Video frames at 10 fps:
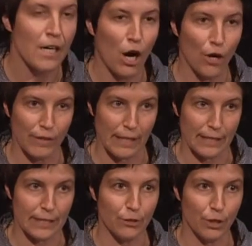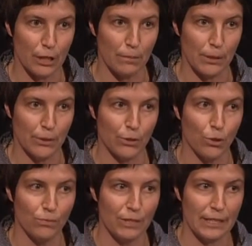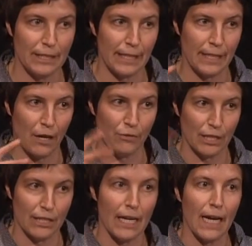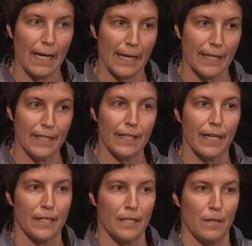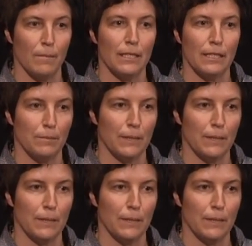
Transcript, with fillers: Auch wenn jetzt die Deutsche Bioskop, wie Sie sehen, auf den Shellac-Etiketten immer sich